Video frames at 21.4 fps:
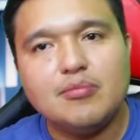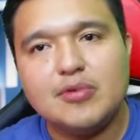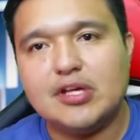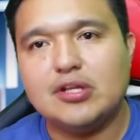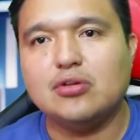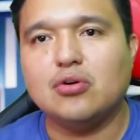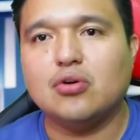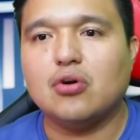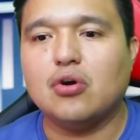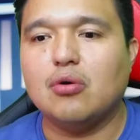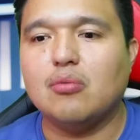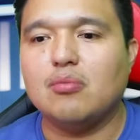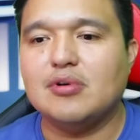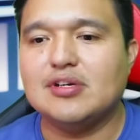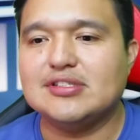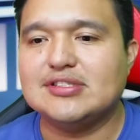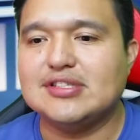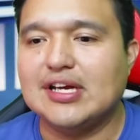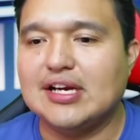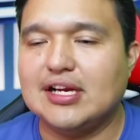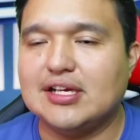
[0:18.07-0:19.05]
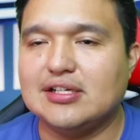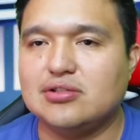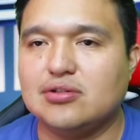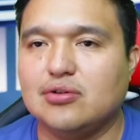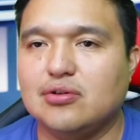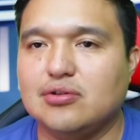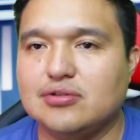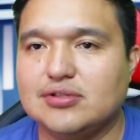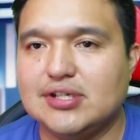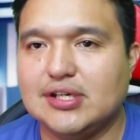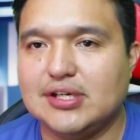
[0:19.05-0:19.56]
viendo cómo están las
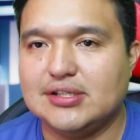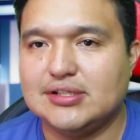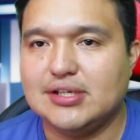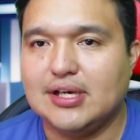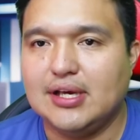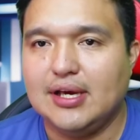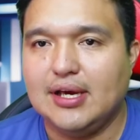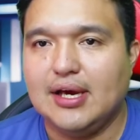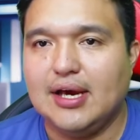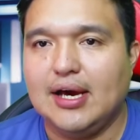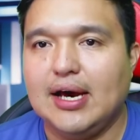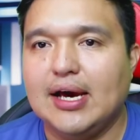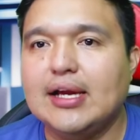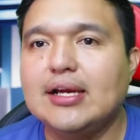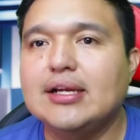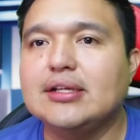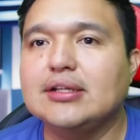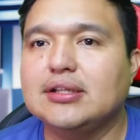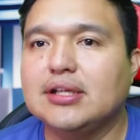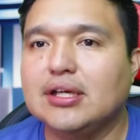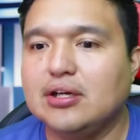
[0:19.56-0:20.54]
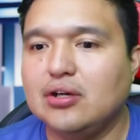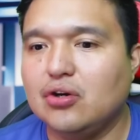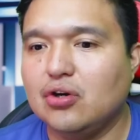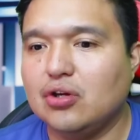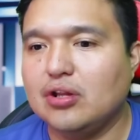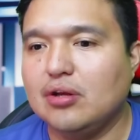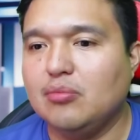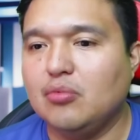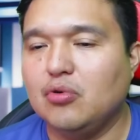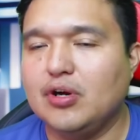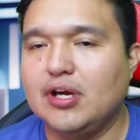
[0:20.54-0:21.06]
cosas al
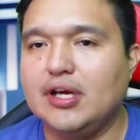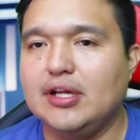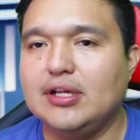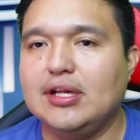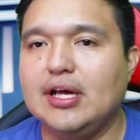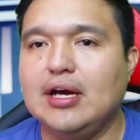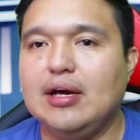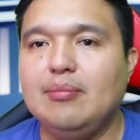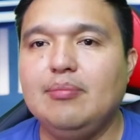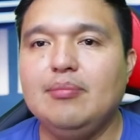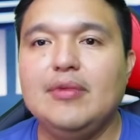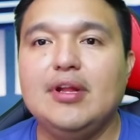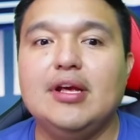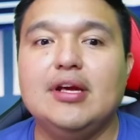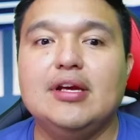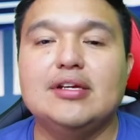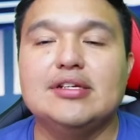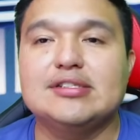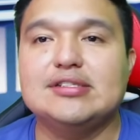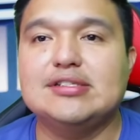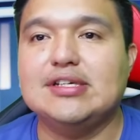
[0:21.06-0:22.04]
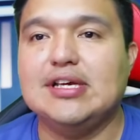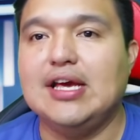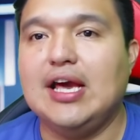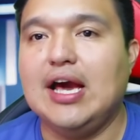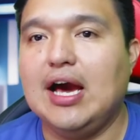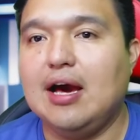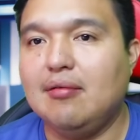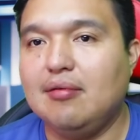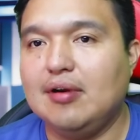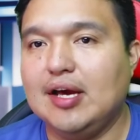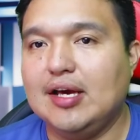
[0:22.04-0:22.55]
interior de Morena. Se
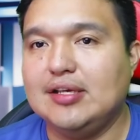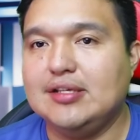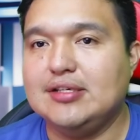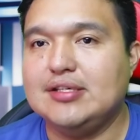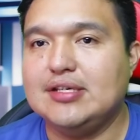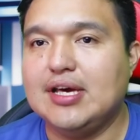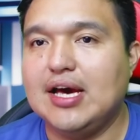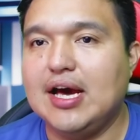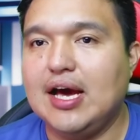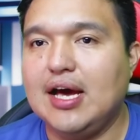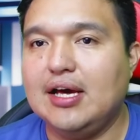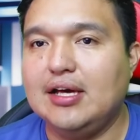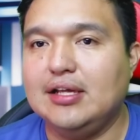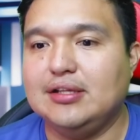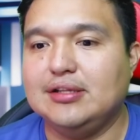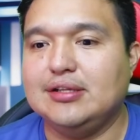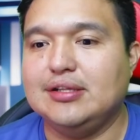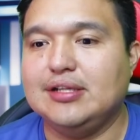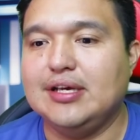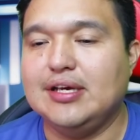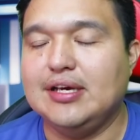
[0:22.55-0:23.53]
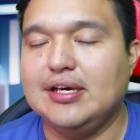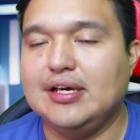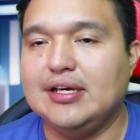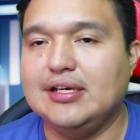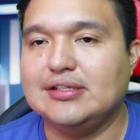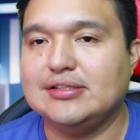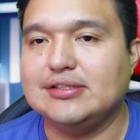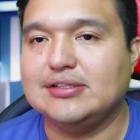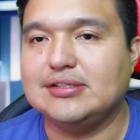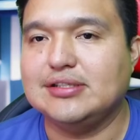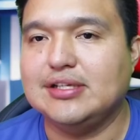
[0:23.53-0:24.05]
habla ya
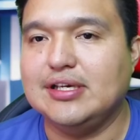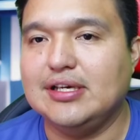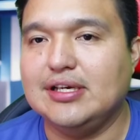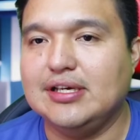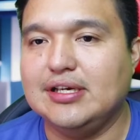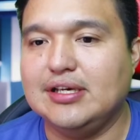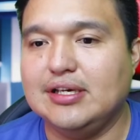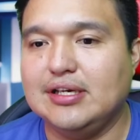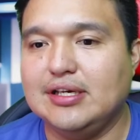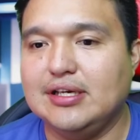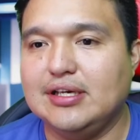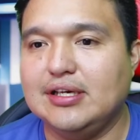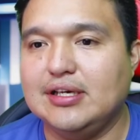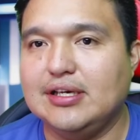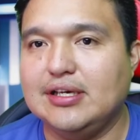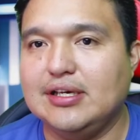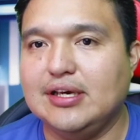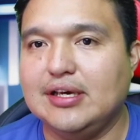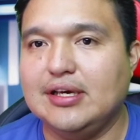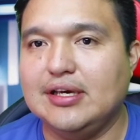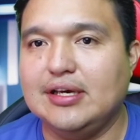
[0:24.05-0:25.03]
de este